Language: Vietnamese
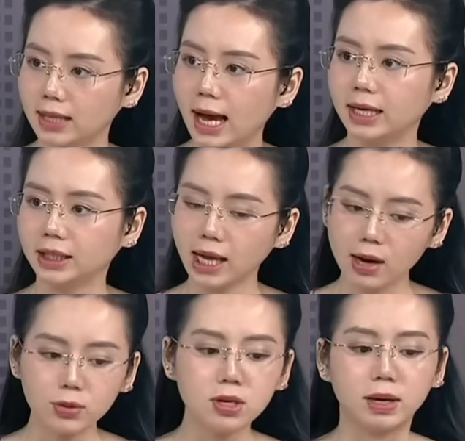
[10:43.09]
tại
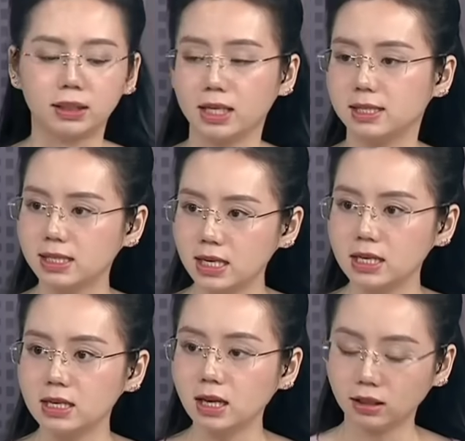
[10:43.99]
theo như mà tiến sĩ
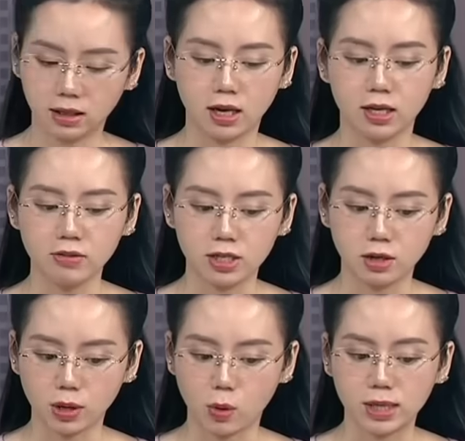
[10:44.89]
nhận thấy và
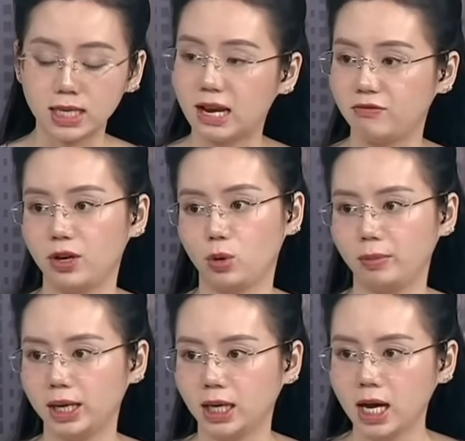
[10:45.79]
trong cái quá trình làm việc của
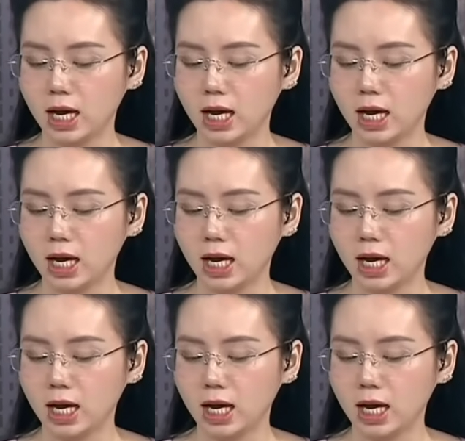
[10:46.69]
mình